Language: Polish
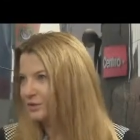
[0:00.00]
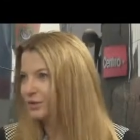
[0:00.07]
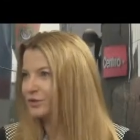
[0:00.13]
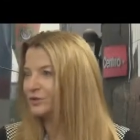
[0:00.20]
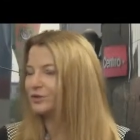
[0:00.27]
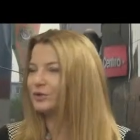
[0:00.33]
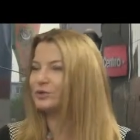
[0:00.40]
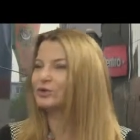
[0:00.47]
To,
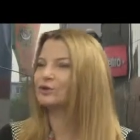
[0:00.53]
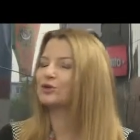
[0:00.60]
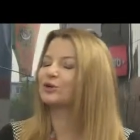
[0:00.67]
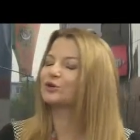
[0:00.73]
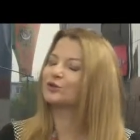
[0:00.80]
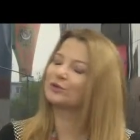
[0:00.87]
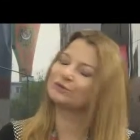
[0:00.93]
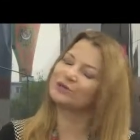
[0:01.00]
to,
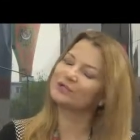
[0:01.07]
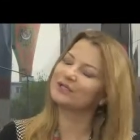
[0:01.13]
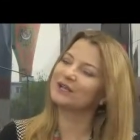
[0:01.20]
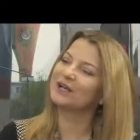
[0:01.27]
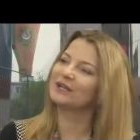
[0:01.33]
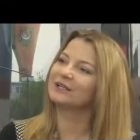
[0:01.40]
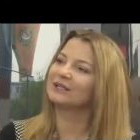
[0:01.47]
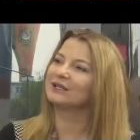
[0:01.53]
czego się przez
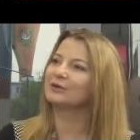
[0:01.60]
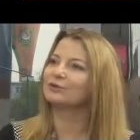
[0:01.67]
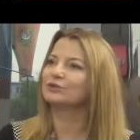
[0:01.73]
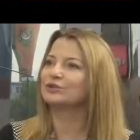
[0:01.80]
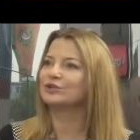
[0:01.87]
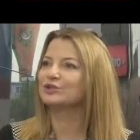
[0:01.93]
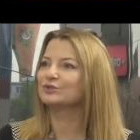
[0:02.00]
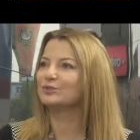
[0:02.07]
te lata
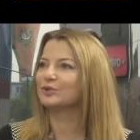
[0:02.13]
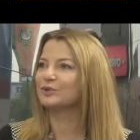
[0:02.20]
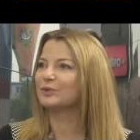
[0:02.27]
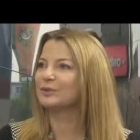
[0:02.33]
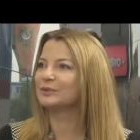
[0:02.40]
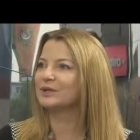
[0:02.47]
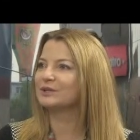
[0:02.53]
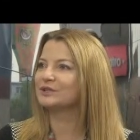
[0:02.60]
nauczyliśmy, to
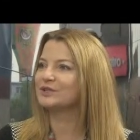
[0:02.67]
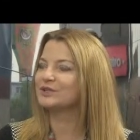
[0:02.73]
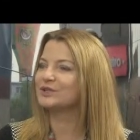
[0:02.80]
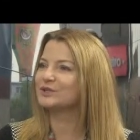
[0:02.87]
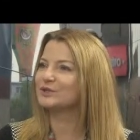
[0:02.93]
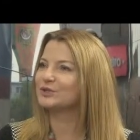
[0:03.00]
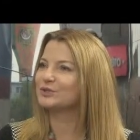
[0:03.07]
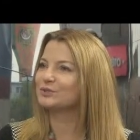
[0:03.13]
mam
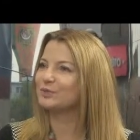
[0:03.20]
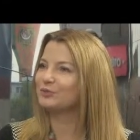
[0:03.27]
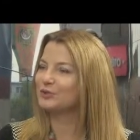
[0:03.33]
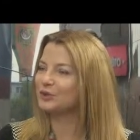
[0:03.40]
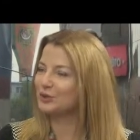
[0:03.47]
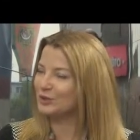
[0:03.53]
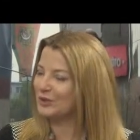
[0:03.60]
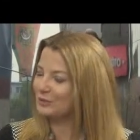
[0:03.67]
nadzieję
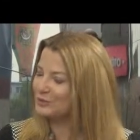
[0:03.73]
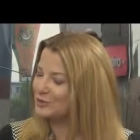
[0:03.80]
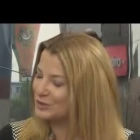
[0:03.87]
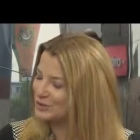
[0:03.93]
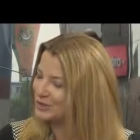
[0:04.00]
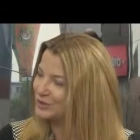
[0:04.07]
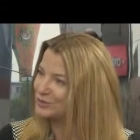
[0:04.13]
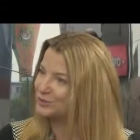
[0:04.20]
powinno nam
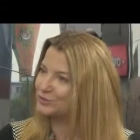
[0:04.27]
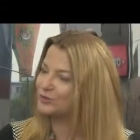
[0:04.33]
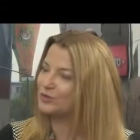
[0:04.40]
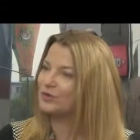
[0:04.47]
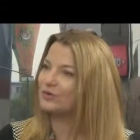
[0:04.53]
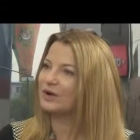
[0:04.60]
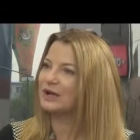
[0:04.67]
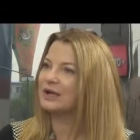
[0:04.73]
zostać już w
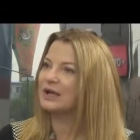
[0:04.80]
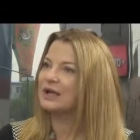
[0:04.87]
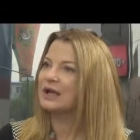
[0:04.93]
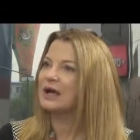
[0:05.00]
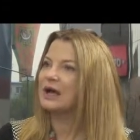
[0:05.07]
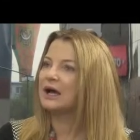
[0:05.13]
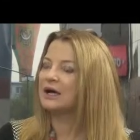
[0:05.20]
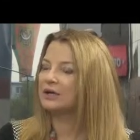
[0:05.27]
głowach,
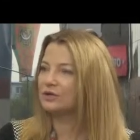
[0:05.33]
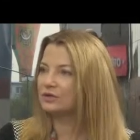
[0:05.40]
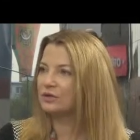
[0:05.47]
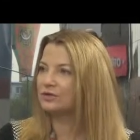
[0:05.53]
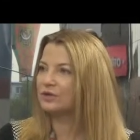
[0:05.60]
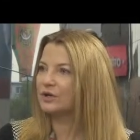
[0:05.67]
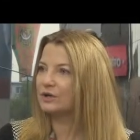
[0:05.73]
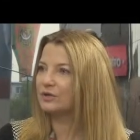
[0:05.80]
ale od
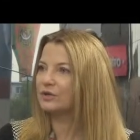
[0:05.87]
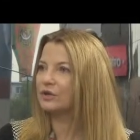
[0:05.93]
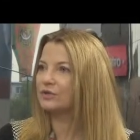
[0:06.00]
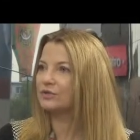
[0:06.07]
nowego